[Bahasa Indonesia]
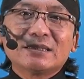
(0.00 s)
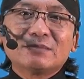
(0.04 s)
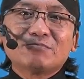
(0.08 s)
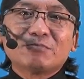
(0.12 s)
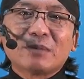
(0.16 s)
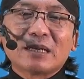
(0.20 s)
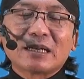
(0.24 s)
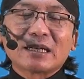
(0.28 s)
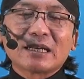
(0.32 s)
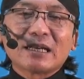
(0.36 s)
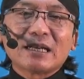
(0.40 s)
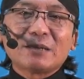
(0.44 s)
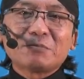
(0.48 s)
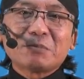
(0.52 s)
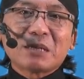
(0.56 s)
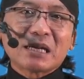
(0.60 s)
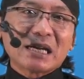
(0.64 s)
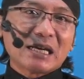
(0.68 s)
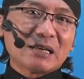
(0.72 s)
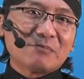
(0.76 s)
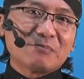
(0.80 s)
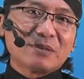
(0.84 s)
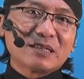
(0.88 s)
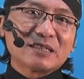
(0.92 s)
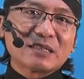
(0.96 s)
Maka
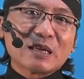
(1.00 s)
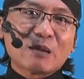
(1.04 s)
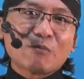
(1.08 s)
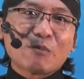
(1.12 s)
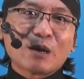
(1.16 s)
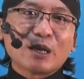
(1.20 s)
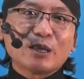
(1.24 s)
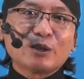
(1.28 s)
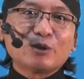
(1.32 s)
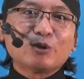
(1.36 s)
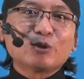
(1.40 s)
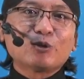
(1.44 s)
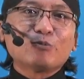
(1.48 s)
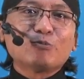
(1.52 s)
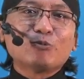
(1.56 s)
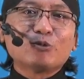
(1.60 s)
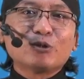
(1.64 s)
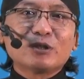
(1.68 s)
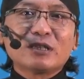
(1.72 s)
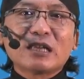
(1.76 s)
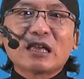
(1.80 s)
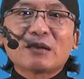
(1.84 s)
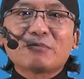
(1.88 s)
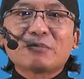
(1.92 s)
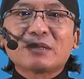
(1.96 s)
makan bersama itu
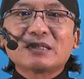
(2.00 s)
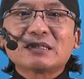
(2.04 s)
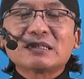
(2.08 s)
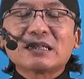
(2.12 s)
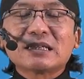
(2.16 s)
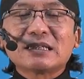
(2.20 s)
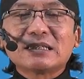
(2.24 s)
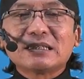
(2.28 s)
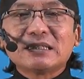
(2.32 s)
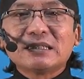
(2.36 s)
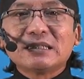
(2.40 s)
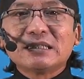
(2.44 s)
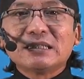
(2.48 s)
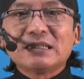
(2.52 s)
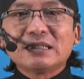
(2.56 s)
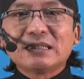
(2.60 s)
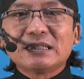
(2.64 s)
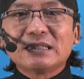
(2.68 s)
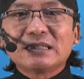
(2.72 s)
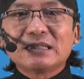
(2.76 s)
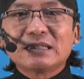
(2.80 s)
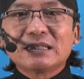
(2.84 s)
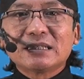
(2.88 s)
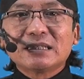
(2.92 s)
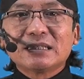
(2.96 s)
kemudian
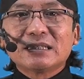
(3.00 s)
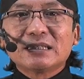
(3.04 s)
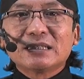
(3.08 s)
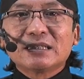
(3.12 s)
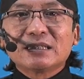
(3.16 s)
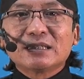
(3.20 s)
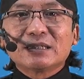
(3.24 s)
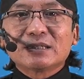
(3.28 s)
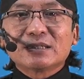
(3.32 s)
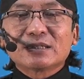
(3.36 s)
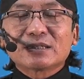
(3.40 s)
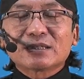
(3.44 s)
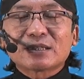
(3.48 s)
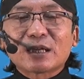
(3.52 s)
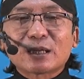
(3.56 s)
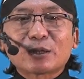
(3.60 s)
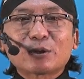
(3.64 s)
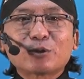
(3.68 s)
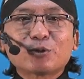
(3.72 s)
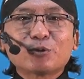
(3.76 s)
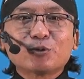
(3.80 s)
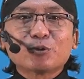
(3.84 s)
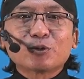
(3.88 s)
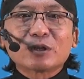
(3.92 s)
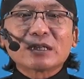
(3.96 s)
menjadi
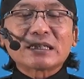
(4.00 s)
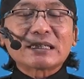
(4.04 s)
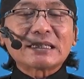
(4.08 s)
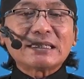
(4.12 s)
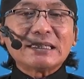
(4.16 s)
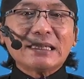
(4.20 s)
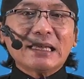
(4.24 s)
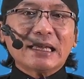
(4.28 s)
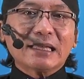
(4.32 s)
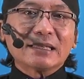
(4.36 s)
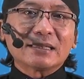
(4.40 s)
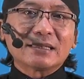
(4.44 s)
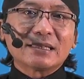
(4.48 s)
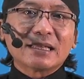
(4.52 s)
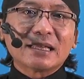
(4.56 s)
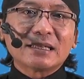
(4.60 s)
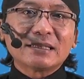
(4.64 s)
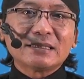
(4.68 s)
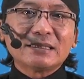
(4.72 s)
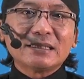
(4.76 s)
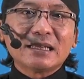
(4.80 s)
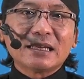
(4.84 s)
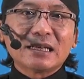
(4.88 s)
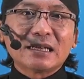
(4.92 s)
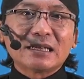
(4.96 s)
satu
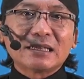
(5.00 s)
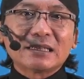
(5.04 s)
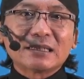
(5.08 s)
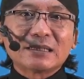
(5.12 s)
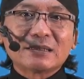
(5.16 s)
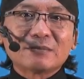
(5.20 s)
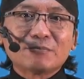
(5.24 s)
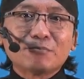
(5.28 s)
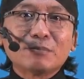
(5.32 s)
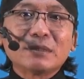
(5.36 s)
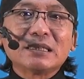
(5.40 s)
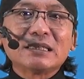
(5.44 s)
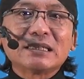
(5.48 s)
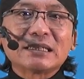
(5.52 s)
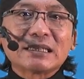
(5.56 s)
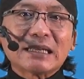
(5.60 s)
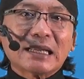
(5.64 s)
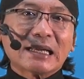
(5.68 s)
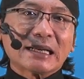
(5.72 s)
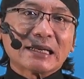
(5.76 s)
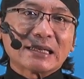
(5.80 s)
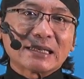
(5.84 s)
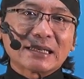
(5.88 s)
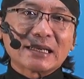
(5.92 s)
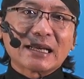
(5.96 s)
kegiatan yang
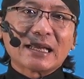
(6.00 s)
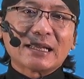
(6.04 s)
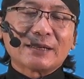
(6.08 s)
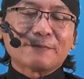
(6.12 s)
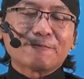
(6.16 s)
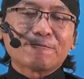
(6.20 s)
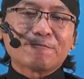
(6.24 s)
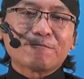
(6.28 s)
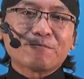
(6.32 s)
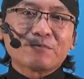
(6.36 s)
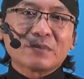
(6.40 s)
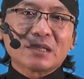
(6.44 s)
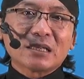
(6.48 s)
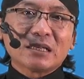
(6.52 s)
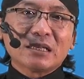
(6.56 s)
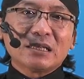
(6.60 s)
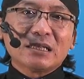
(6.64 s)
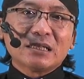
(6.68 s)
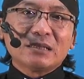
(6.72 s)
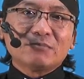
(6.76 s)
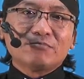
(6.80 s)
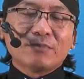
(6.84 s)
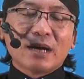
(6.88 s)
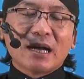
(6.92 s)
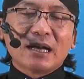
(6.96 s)
menyenangkan.
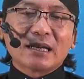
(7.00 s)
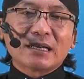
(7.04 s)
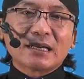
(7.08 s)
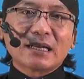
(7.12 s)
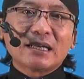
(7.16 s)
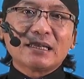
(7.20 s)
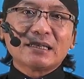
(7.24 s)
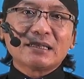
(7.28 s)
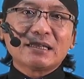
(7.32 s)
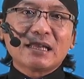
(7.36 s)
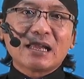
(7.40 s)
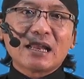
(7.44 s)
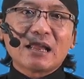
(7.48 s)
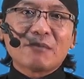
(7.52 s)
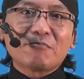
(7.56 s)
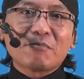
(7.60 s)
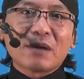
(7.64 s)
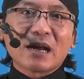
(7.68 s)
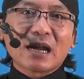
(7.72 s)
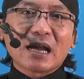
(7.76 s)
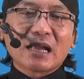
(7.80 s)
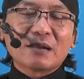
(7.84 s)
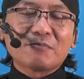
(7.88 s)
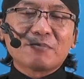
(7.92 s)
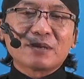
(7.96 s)
Bahkan dalam
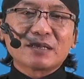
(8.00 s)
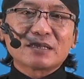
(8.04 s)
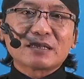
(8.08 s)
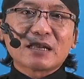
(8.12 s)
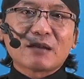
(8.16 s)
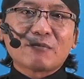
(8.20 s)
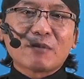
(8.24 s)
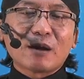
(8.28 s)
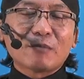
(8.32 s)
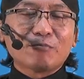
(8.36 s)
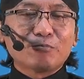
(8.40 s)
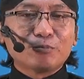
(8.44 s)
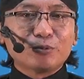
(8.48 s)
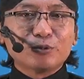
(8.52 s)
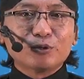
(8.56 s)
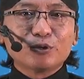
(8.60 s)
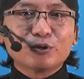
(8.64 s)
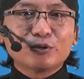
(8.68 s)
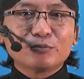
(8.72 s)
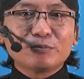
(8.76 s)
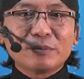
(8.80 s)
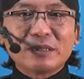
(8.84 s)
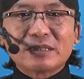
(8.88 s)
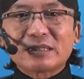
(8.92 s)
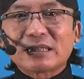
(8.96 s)
makan bersama
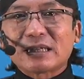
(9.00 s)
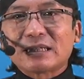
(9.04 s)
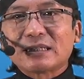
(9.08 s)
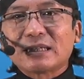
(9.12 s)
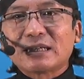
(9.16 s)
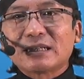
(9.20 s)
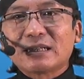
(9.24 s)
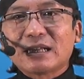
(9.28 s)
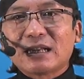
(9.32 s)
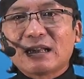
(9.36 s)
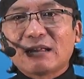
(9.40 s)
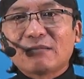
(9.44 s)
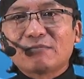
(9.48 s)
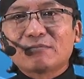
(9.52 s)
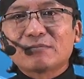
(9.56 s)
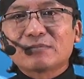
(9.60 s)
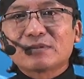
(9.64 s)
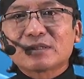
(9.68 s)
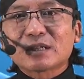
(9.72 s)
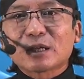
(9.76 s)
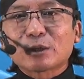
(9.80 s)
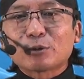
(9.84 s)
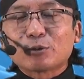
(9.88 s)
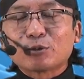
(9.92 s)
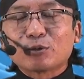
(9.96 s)
pun misalnya dalam
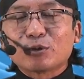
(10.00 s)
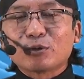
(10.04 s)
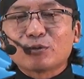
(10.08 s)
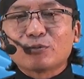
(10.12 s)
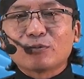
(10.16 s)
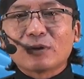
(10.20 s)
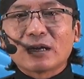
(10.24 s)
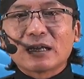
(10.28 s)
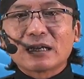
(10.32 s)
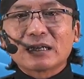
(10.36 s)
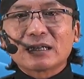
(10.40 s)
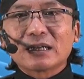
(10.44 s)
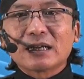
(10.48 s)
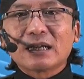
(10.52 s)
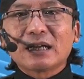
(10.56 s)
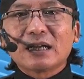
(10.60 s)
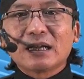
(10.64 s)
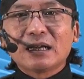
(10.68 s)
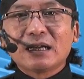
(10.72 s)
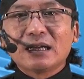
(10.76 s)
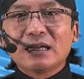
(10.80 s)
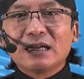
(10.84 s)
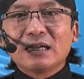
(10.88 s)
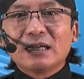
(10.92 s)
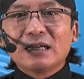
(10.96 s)
satu
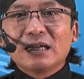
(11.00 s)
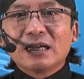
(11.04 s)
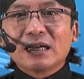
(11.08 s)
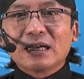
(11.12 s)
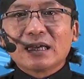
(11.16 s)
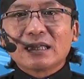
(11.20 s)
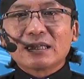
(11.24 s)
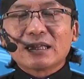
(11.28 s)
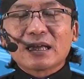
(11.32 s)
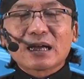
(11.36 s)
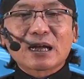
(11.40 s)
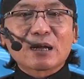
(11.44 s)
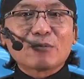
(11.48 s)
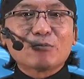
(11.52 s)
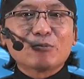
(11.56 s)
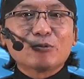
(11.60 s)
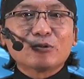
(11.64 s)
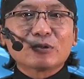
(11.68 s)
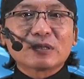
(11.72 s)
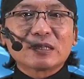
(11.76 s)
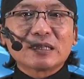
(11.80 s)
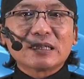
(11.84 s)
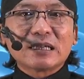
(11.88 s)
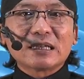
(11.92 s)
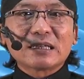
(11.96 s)
keluarga kita
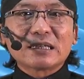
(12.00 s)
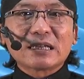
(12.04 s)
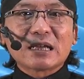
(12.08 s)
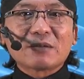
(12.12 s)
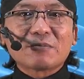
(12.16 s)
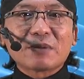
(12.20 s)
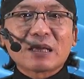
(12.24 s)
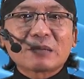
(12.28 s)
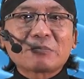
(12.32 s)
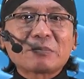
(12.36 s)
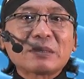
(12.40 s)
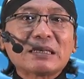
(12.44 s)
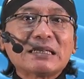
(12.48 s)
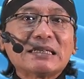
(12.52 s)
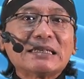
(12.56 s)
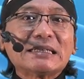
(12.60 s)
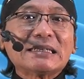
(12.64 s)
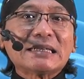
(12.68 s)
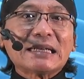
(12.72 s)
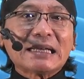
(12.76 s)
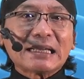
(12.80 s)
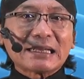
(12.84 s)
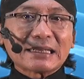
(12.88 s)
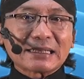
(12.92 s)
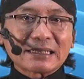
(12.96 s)
kemudian dapat
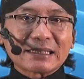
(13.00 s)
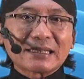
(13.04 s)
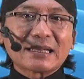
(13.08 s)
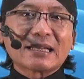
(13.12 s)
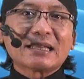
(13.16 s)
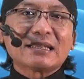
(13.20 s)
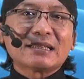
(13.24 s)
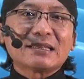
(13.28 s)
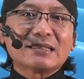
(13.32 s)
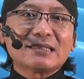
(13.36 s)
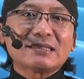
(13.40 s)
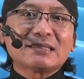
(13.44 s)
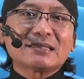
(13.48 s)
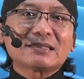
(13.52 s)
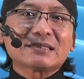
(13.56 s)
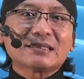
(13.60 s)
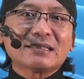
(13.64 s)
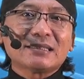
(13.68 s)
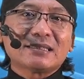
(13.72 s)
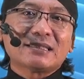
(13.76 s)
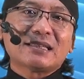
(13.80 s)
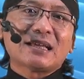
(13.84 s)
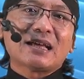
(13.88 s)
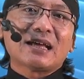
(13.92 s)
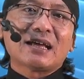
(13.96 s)
mendengarkan
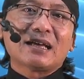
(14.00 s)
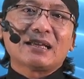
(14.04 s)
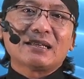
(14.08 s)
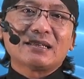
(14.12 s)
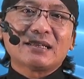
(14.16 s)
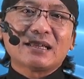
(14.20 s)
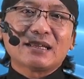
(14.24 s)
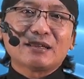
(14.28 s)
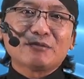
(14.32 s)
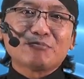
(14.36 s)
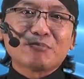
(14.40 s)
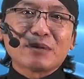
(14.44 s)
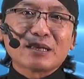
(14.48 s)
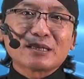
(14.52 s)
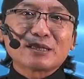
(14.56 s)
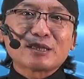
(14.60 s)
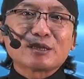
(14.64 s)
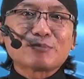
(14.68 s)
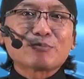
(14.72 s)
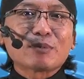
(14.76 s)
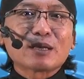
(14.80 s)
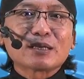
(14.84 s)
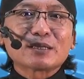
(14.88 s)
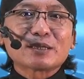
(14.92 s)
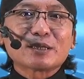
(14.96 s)
cerita dari
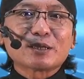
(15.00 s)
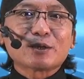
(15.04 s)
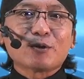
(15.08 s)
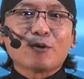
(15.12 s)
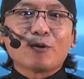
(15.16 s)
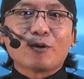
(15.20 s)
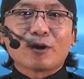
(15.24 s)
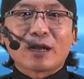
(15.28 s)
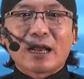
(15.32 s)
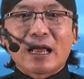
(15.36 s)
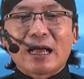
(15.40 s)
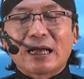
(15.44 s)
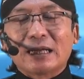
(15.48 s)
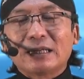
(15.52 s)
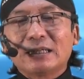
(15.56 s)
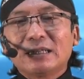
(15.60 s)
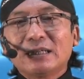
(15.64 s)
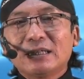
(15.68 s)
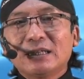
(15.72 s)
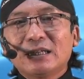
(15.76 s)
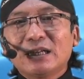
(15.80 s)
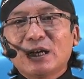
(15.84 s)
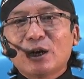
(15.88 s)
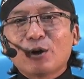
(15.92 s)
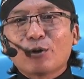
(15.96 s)
masing-masing orang.
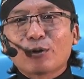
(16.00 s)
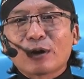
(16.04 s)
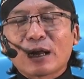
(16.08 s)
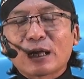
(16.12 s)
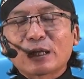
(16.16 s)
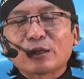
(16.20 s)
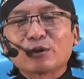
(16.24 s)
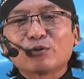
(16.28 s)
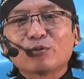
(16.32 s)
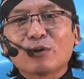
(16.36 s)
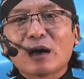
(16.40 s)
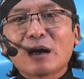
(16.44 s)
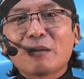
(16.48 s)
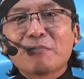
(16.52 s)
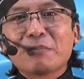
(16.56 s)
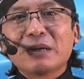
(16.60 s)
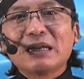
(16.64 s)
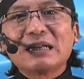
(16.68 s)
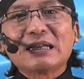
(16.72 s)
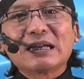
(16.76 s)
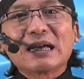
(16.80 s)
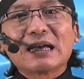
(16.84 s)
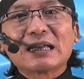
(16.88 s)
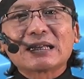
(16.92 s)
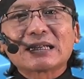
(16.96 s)
Orang tua
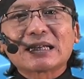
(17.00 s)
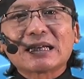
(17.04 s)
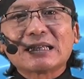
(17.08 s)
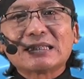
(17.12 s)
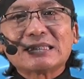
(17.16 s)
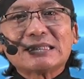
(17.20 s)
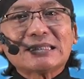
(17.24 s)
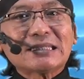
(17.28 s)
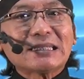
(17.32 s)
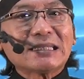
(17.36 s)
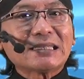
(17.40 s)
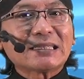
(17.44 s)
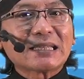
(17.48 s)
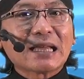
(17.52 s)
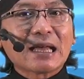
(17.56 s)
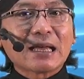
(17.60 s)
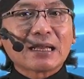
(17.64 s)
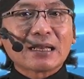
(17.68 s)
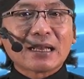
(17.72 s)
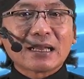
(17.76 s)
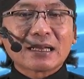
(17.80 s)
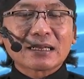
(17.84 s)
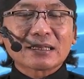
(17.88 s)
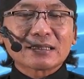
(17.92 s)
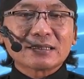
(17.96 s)
mendengarkan cerita
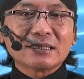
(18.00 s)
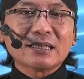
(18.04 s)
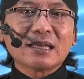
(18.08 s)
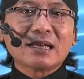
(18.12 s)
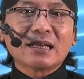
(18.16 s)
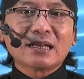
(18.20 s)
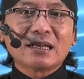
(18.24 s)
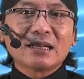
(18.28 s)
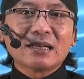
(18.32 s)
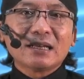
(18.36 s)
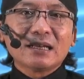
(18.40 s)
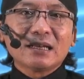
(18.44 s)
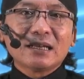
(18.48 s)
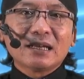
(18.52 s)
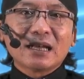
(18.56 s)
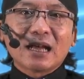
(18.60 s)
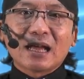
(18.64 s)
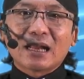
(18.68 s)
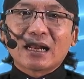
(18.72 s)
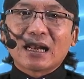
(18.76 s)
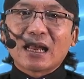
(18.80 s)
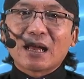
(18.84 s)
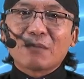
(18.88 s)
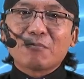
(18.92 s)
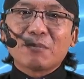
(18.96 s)
anaknya,
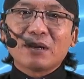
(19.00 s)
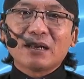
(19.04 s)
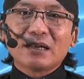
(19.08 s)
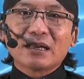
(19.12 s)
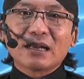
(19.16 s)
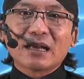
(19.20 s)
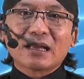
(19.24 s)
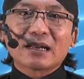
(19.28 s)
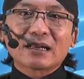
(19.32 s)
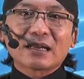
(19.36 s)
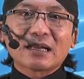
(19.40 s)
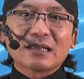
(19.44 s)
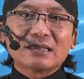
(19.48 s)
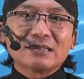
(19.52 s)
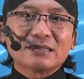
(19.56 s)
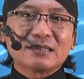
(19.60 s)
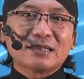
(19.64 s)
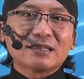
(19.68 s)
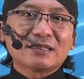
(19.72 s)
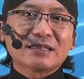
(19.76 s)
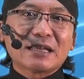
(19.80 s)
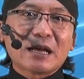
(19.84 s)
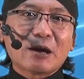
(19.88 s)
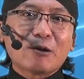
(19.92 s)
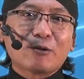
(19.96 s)
anak mendengarkan
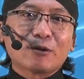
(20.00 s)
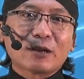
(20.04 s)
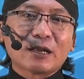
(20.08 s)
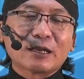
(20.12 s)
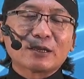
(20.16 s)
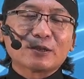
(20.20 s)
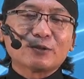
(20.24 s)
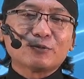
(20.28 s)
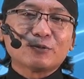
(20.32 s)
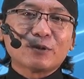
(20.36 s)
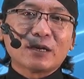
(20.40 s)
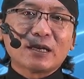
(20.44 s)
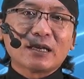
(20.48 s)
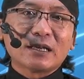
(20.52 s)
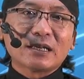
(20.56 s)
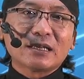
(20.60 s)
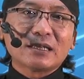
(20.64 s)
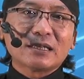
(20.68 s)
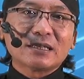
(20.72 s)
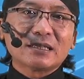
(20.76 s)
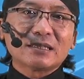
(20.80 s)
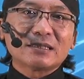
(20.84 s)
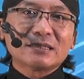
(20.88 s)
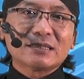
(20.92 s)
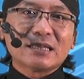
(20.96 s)
cerita orang
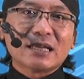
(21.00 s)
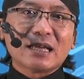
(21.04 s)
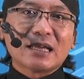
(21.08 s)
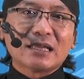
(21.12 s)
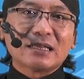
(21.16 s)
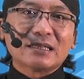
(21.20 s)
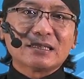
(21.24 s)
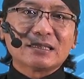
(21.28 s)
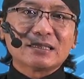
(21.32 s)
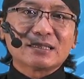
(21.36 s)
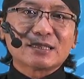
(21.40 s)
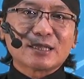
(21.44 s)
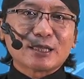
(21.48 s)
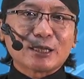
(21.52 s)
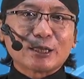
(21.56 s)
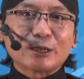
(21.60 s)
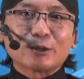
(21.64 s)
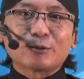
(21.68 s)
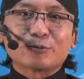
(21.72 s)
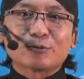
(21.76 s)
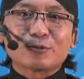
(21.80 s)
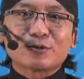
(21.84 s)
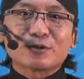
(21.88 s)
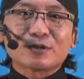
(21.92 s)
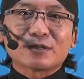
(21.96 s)
tua dan
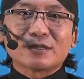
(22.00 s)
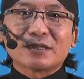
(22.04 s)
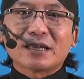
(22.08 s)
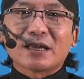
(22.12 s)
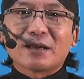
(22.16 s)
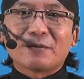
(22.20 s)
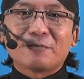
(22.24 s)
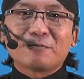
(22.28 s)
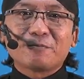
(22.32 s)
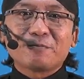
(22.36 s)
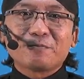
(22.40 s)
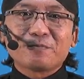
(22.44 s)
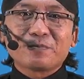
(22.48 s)
seterusnya.